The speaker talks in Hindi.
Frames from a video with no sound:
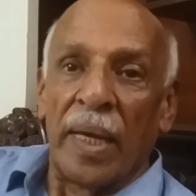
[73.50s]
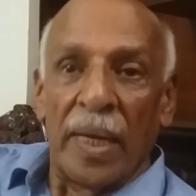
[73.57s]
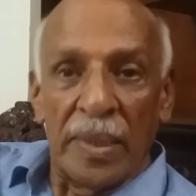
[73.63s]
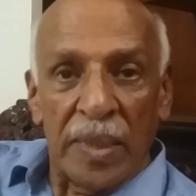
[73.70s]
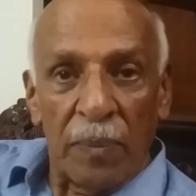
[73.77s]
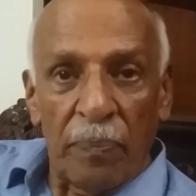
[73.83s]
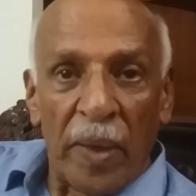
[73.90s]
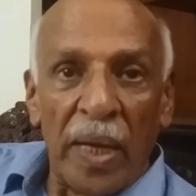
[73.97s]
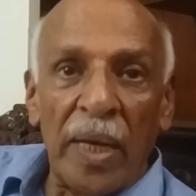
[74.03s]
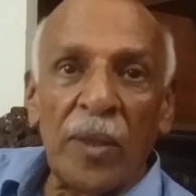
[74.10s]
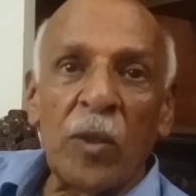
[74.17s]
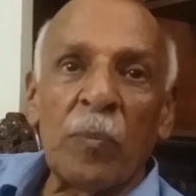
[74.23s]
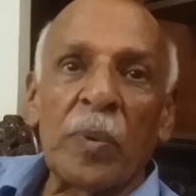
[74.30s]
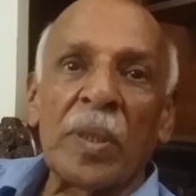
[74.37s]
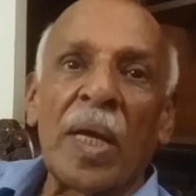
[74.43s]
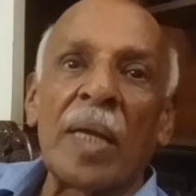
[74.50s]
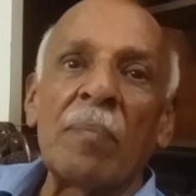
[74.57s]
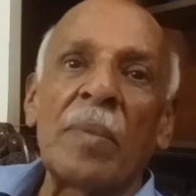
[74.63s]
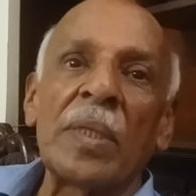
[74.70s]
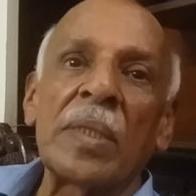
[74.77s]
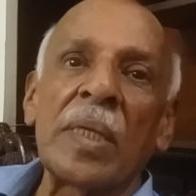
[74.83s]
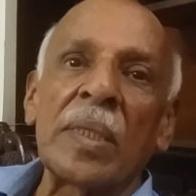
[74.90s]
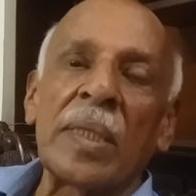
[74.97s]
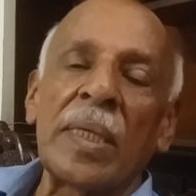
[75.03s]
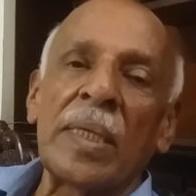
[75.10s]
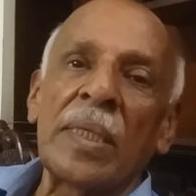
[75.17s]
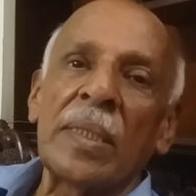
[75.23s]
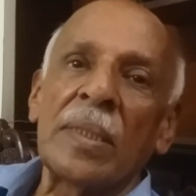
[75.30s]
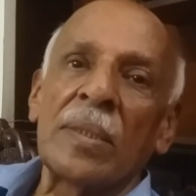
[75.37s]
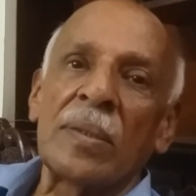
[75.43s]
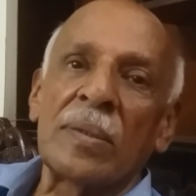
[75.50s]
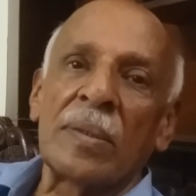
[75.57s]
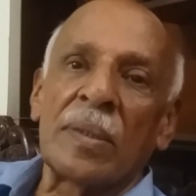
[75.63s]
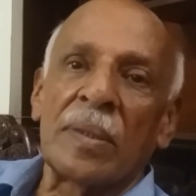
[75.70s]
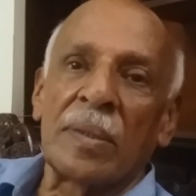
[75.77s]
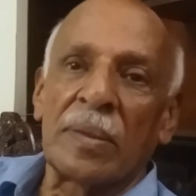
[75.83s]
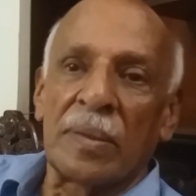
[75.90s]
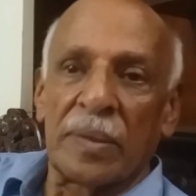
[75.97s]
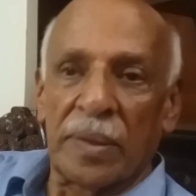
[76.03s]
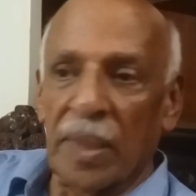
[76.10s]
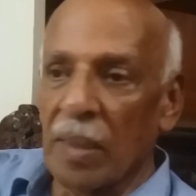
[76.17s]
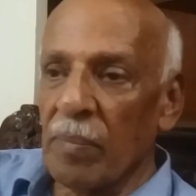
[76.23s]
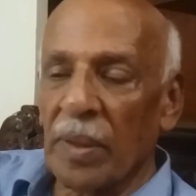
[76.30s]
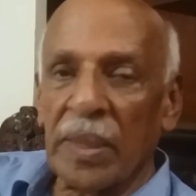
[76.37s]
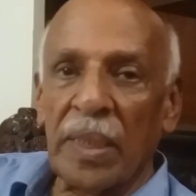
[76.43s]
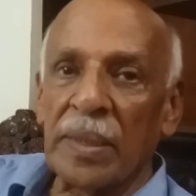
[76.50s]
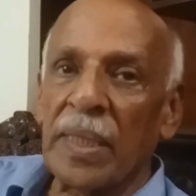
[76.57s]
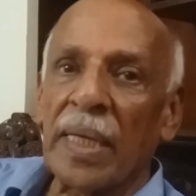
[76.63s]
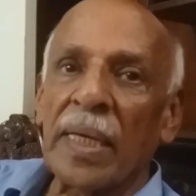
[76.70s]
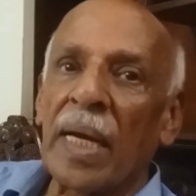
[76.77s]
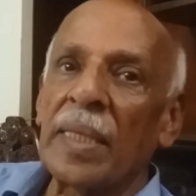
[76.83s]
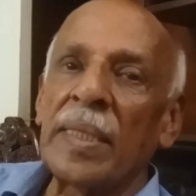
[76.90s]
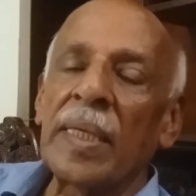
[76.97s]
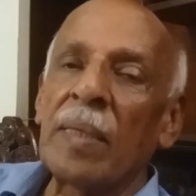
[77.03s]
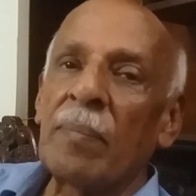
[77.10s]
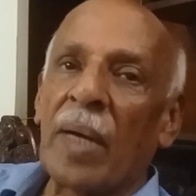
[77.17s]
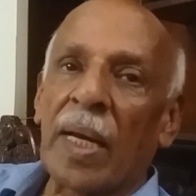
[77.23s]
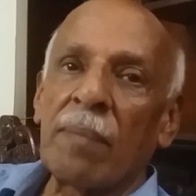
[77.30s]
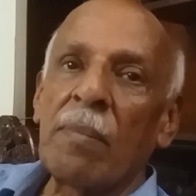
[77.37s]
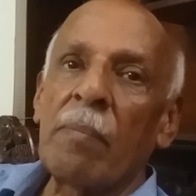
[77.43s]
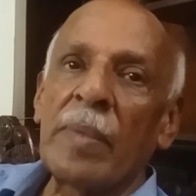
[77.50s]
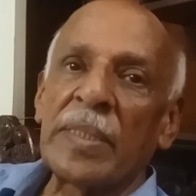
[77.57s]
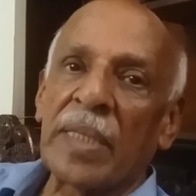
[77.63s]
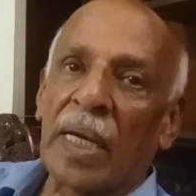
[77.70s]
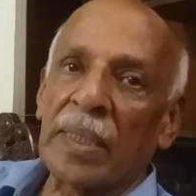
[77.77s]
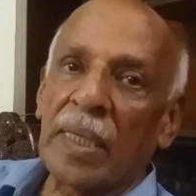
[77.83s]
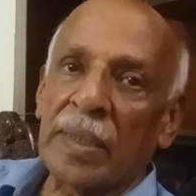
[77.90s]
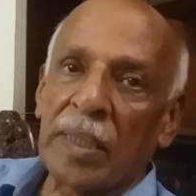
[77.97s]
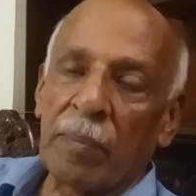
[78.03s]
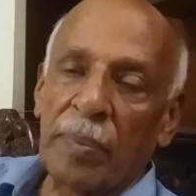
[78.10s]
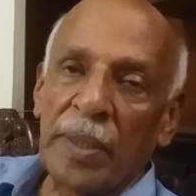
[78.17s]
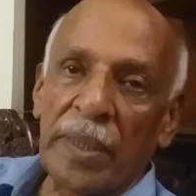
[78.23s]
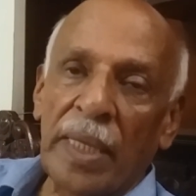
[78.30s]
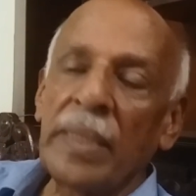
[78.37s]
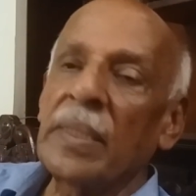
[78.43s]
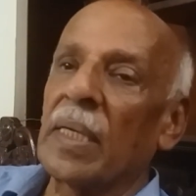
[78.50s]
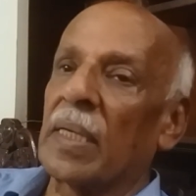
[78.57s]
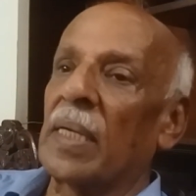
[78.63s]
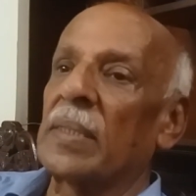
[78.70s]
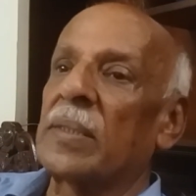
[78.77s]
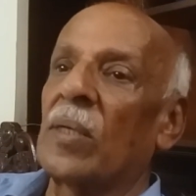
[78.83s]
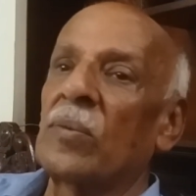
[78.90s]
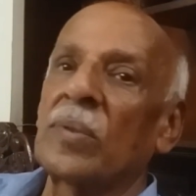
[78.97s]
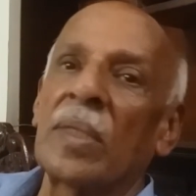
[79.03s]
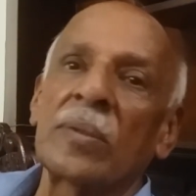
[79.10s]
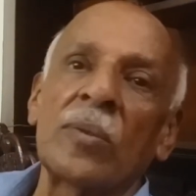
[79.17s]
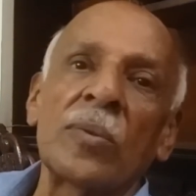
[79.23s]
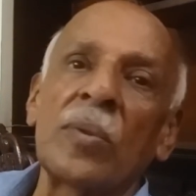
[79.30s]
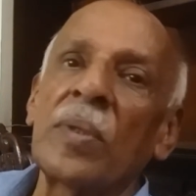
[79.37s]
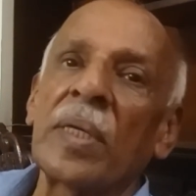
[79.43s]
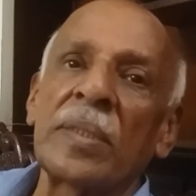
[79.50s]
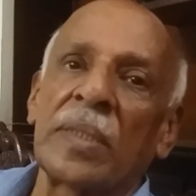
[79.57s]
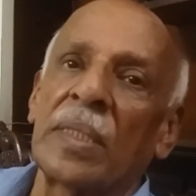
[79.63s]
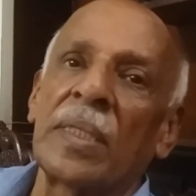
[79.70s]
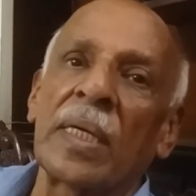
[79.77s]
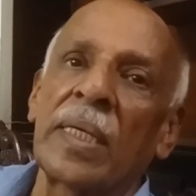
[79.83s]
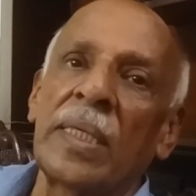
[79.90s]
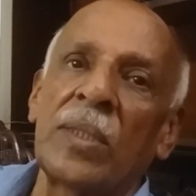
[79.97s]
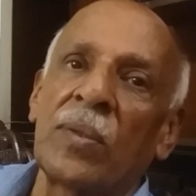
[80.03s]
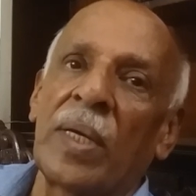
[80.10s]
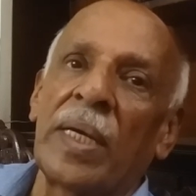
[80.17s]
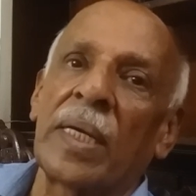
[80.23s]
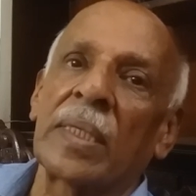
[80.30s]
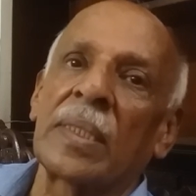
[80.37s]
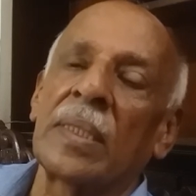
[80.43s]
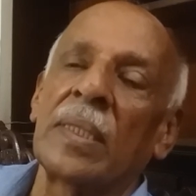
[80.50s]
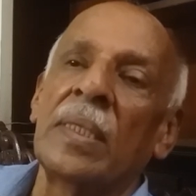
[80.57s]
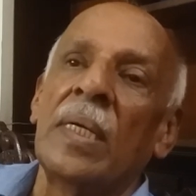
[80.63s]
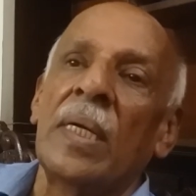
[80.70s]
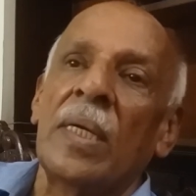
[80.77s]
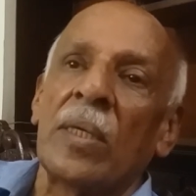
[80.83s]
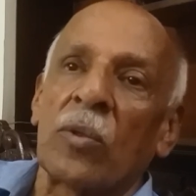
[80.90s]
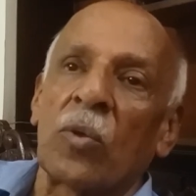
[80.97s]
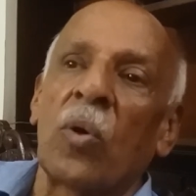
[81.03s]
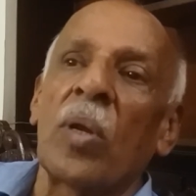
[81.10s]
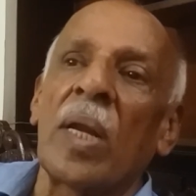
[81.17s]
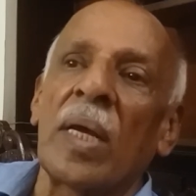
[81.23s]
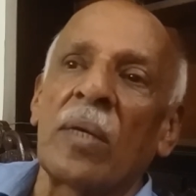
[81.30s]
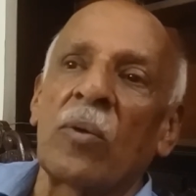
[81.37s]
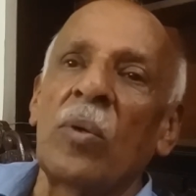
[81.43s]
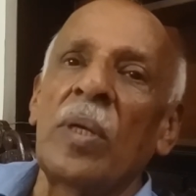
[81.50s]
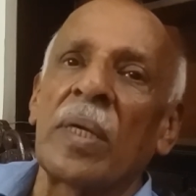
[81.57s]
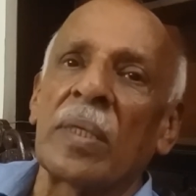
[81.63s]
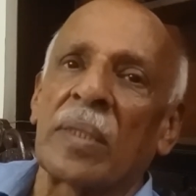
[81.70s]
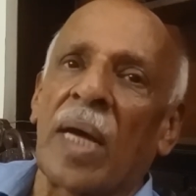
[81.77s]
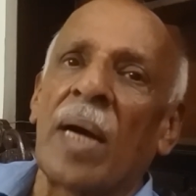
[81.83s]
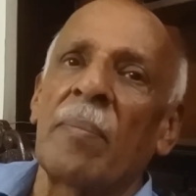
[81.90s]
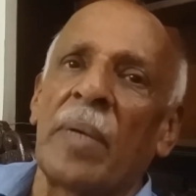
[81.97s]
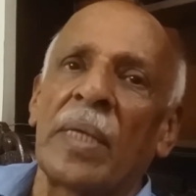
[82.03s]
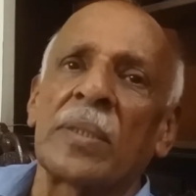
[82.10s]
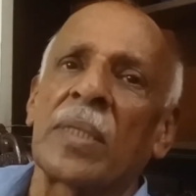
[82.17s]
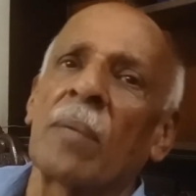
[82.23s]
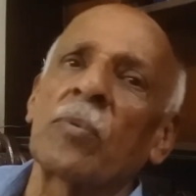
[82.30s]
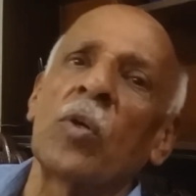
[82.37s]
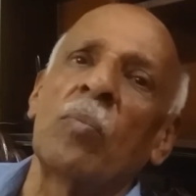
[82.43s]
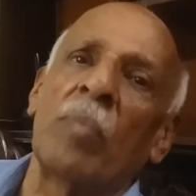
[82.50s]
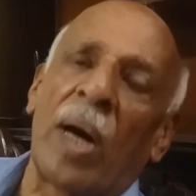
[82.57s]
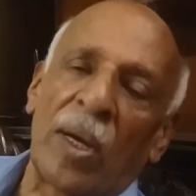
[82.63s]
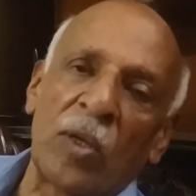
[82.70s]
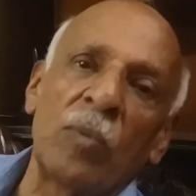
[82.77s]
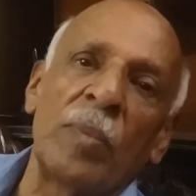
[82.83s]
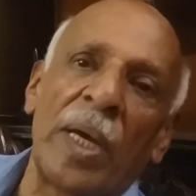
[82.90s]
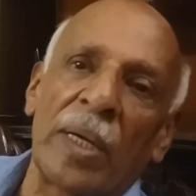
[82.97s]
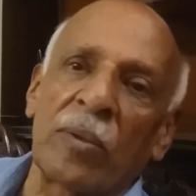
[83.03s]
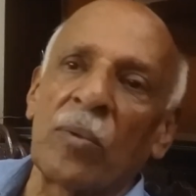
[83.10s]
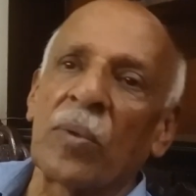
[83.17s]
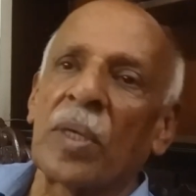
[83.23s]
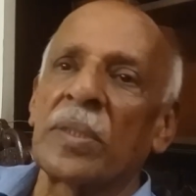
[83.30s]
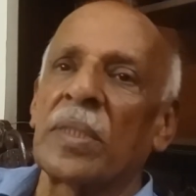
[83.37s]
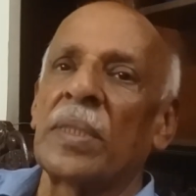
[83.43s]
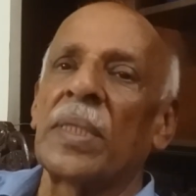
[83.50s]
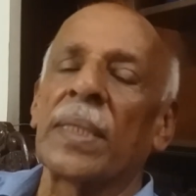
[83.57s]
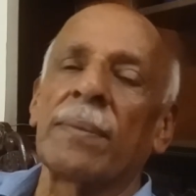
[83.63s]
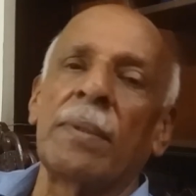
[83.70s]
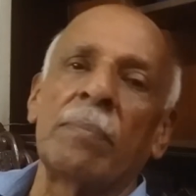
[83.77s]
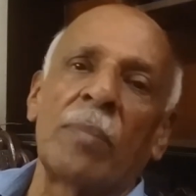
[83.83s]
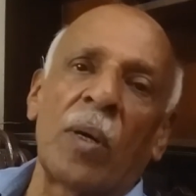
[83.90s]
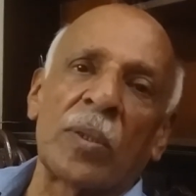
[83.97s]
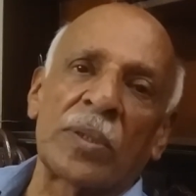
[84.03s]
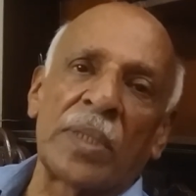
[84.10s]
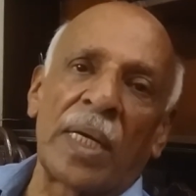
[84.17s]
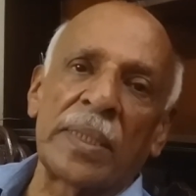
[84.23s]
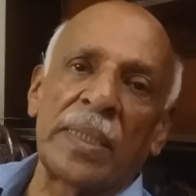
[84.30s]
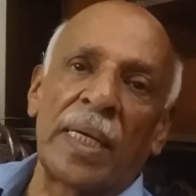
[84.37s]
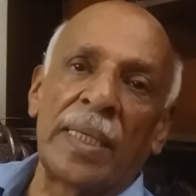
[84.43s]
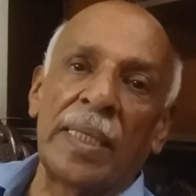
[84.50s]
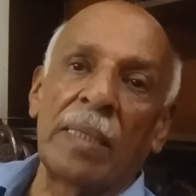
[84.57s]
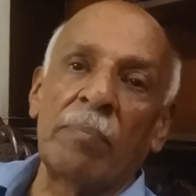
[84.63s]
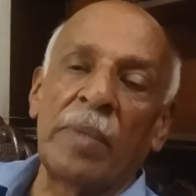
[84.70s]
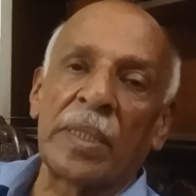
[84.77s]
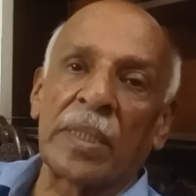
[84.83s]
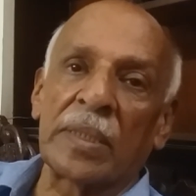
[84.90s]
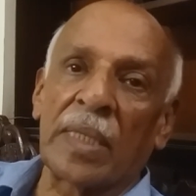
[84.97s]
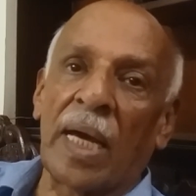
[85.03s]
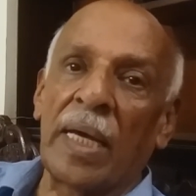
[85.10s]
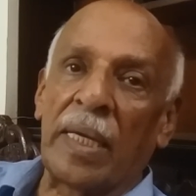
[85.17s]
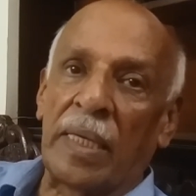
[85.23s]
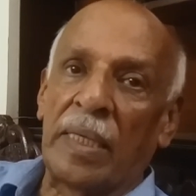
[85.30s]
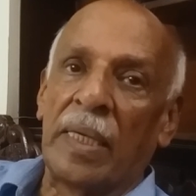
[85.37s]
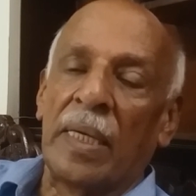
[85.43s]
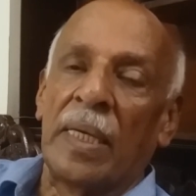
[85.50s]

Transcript: इनसे पहले जो प्रधानमंत्री थे श्रीमती इंदिरा गांधी के बारे में मैं ज़्यादा टिप्पणी नहीं करना चाहूँगा क्योंकि उनकी ज़िंदगी जो है एक खुला खुली किताब है सबको मालूम है कि उनकी ज़िंदगी में बहुत सारी अनियमितताएँ